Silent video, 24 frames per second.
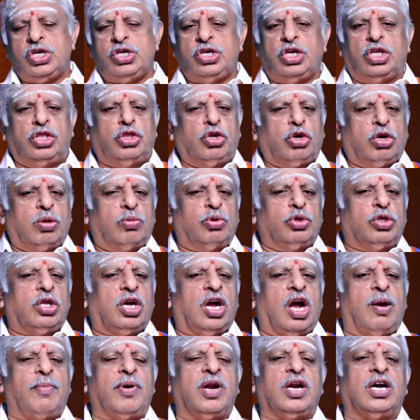ఎందుకు
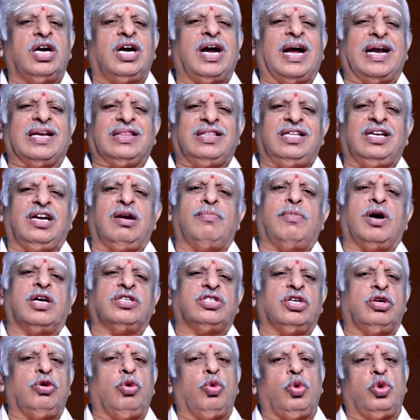ముందుగా మనం కార్తీక
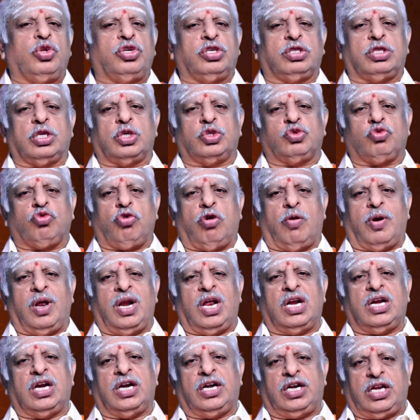మాసం గురించి
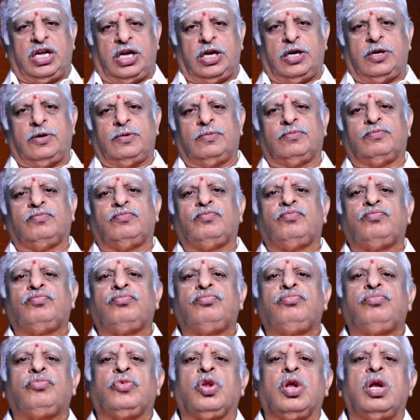తెలుసుకోవాలని అంటే
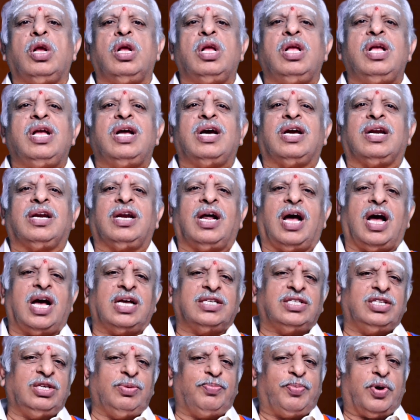
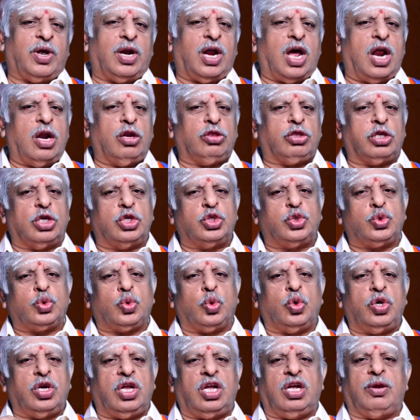రాశి ఫలాలు
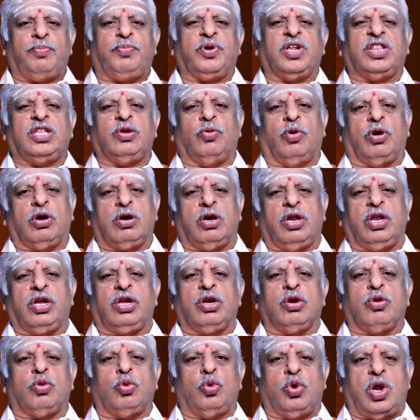తెలుసుకునే ప్రతి
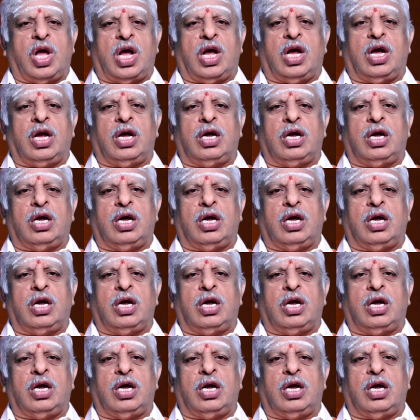ఒక్కరికి కూడా